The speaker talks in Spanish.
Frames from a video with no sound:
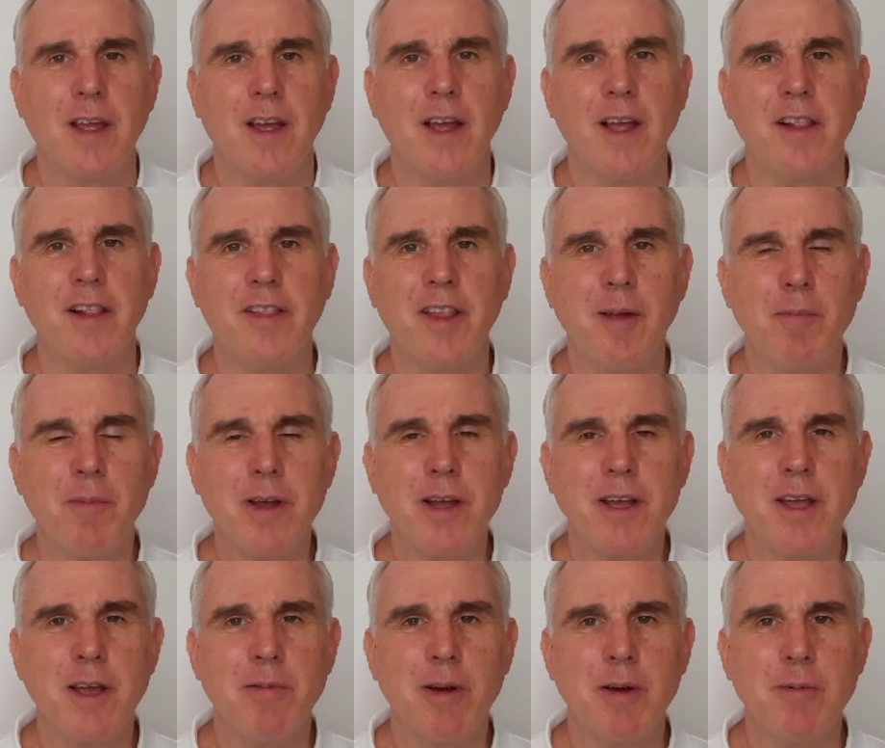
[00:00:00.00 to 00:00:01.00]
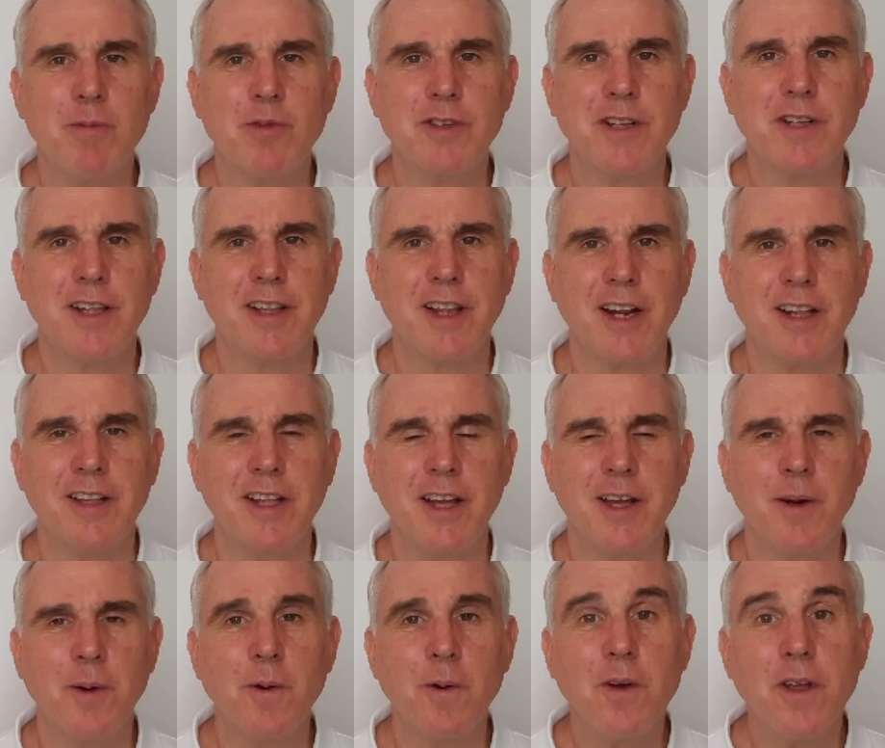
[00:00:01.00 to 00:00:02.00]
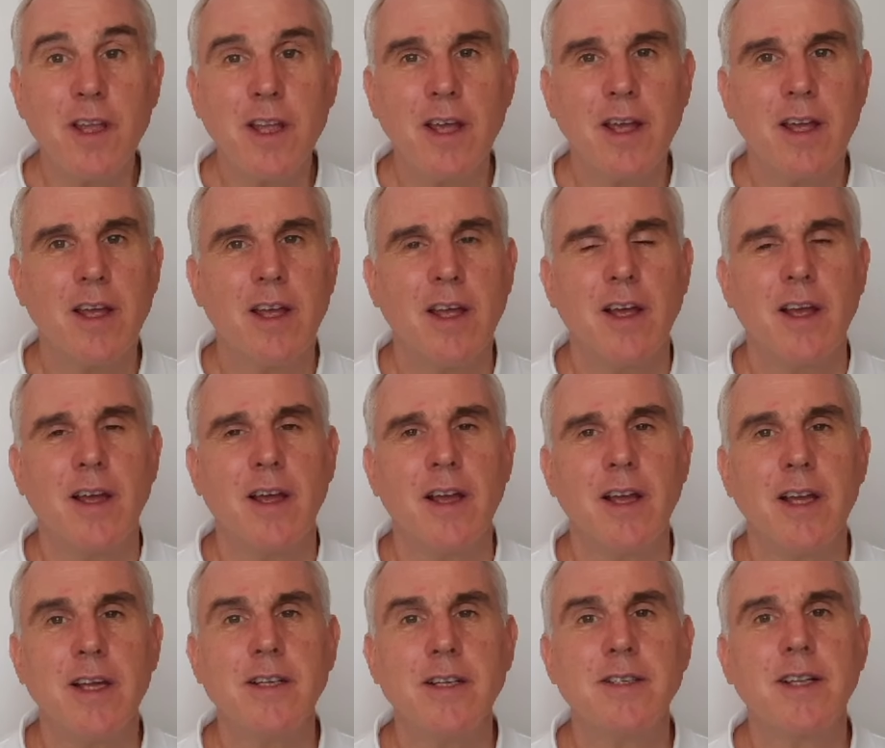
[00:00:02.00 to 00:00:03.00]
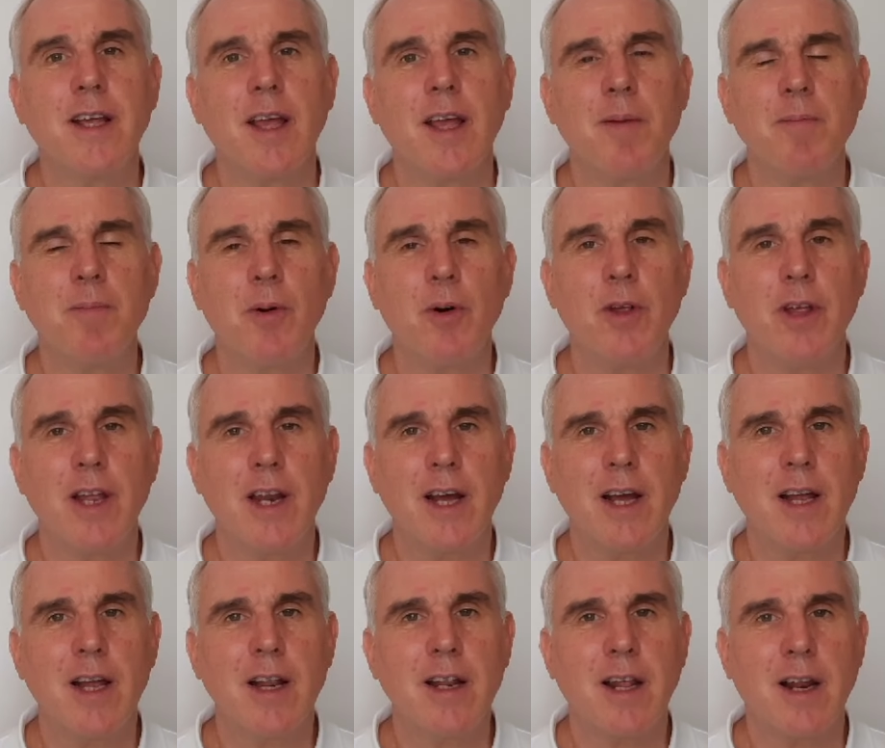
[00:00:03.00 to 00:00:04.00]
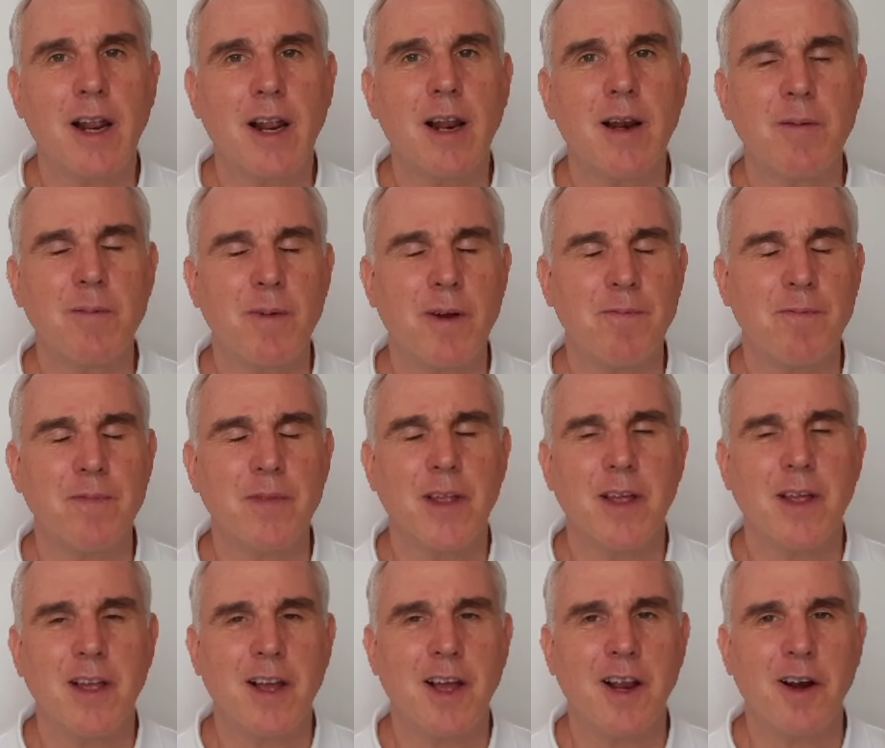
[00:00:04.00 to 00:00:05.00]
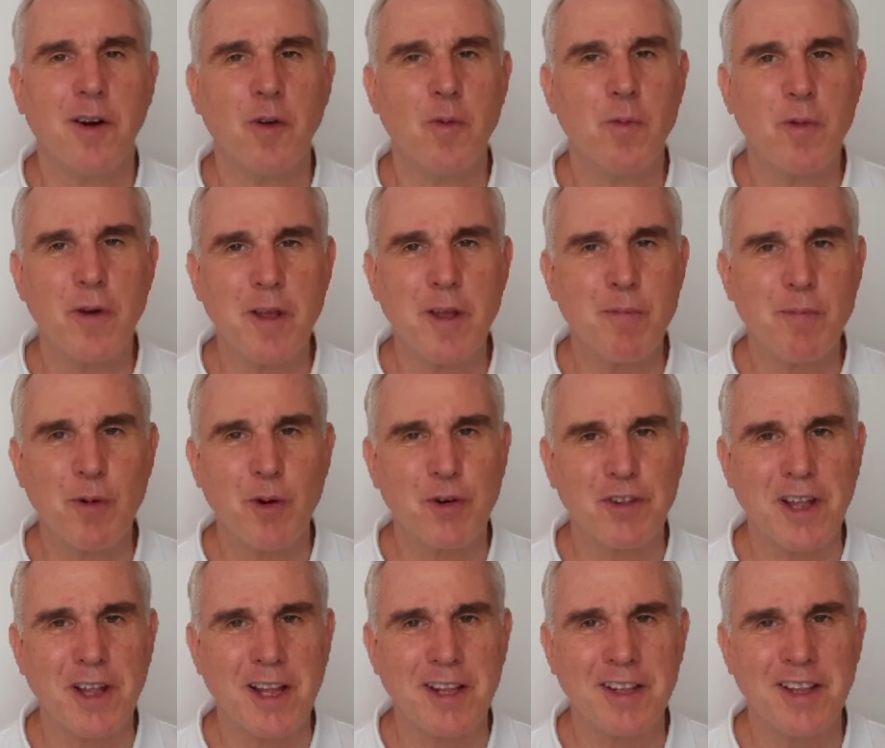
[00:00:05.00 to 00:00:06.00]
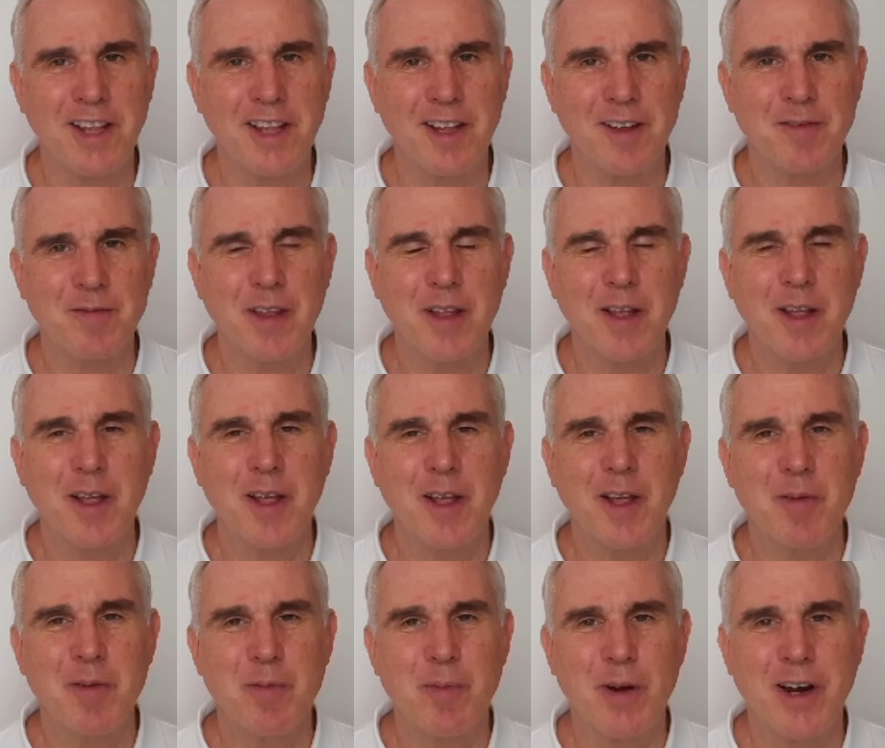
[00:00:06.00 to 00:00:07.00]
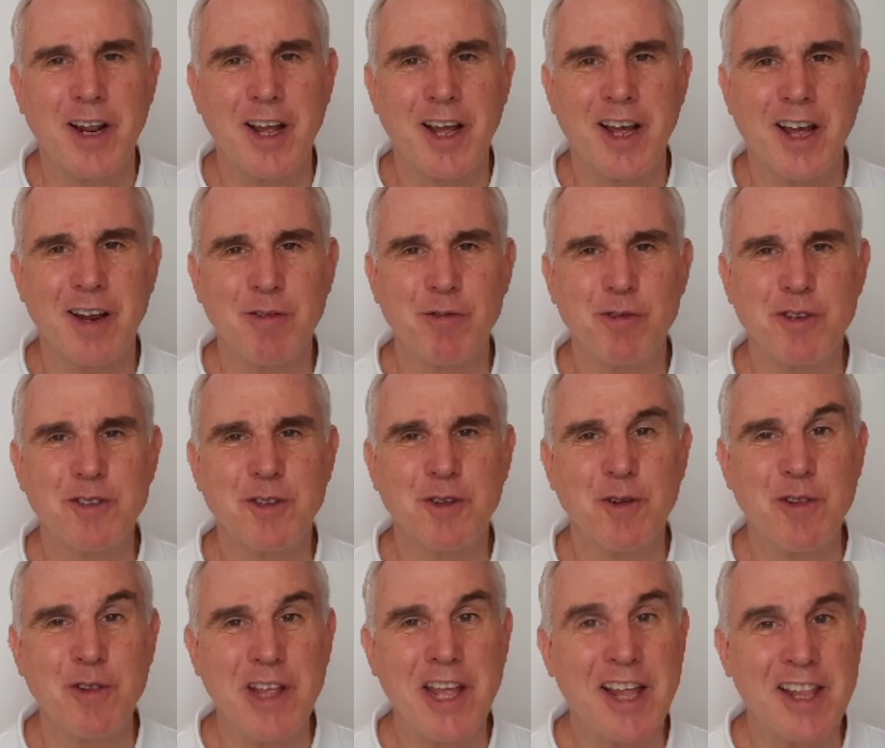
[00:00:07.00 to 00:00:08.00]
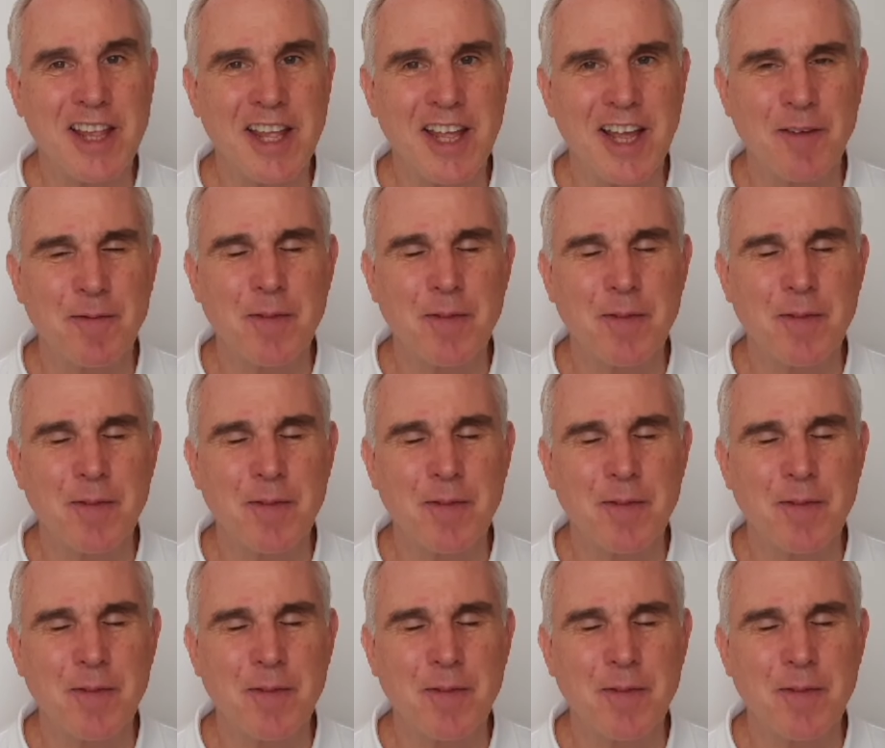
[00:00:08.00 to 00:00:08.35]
El tema que vamos a tratar hoy es empoderar al alma, algo muy importante para nuestro día a día.